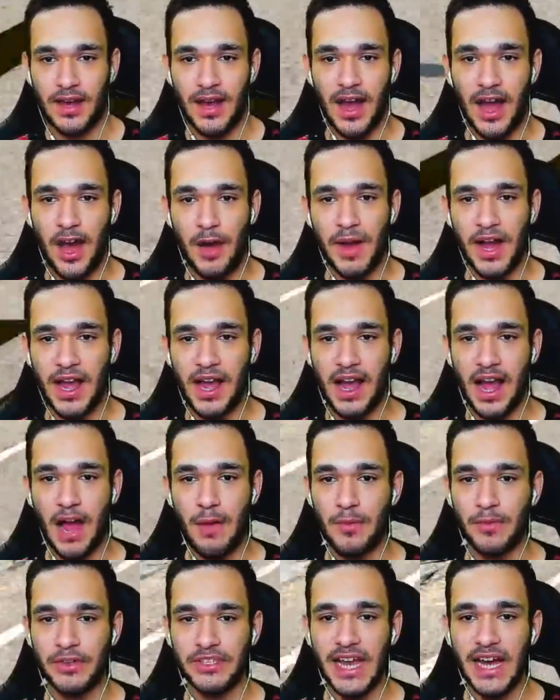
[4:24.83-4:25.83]
Calma, calma.
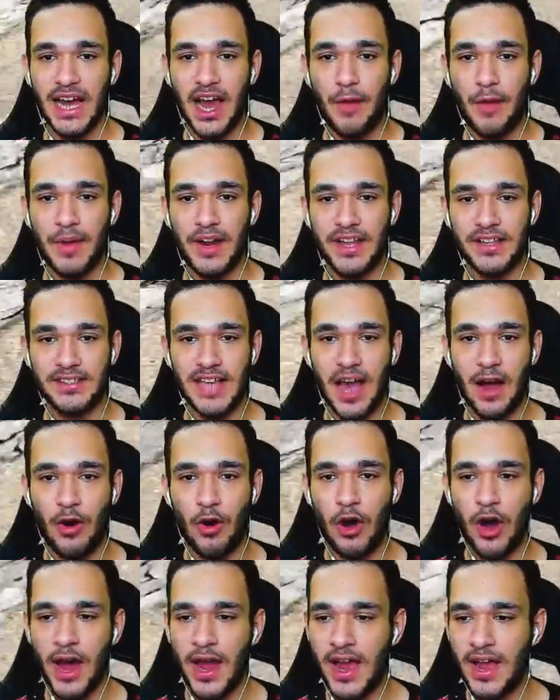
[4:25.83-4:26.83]
Muita calma nessa
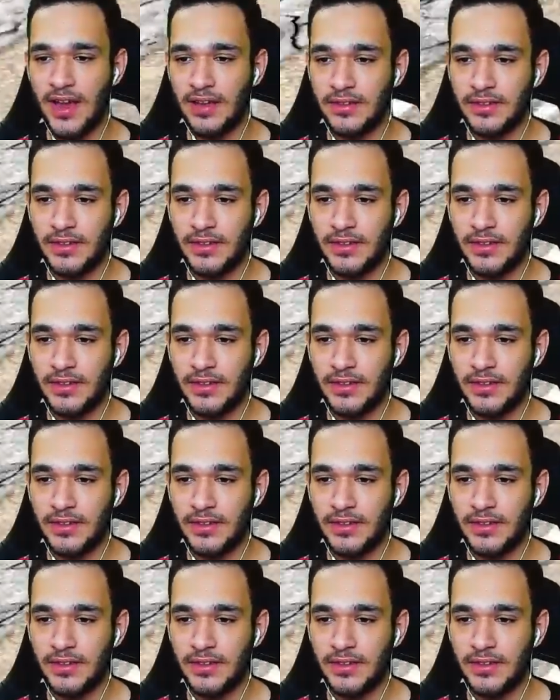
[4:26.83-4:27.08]
hora.